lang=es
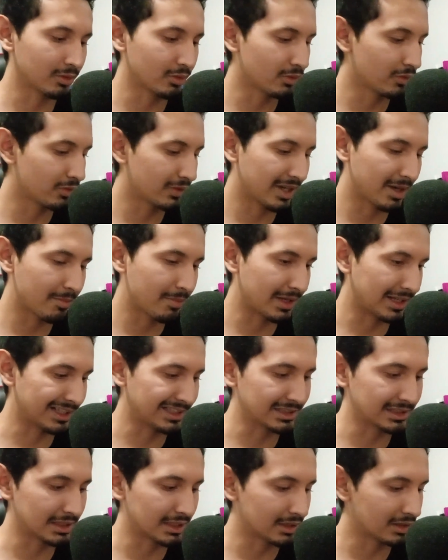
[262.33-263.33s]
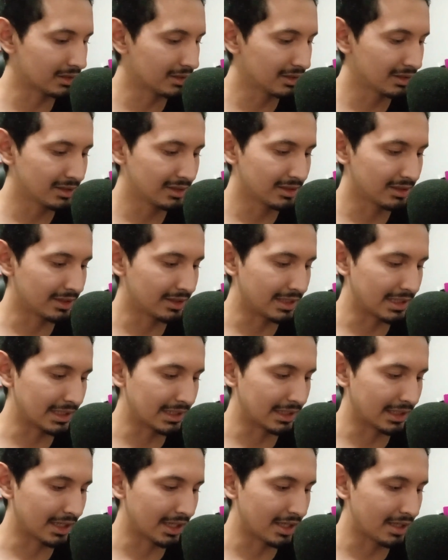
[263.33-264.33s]
Uf, qué pereza,
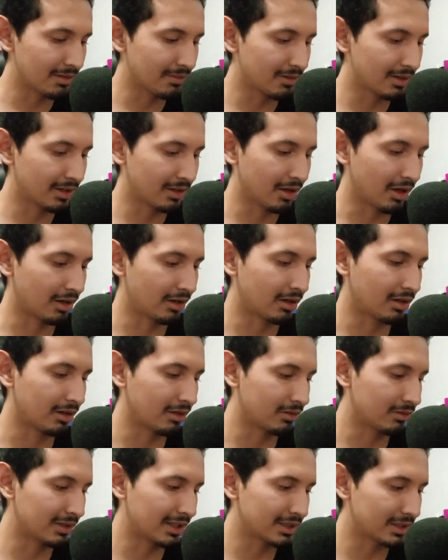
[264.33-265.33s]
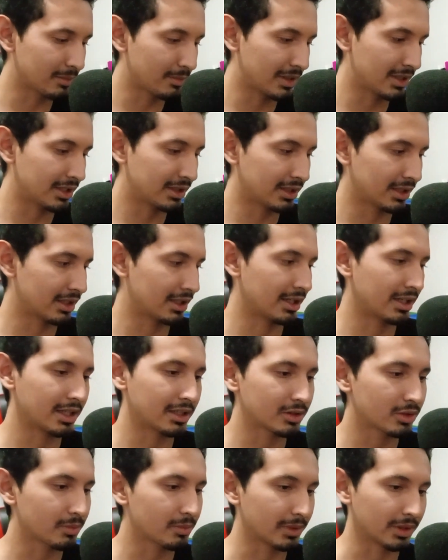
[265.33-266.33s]
increíble. No, no, una semanita de
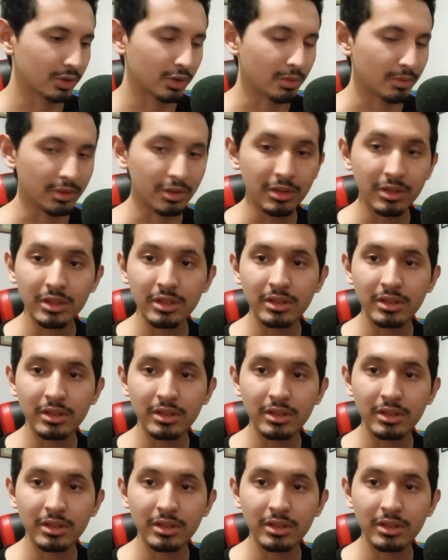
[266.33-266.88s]
descanso me tomo.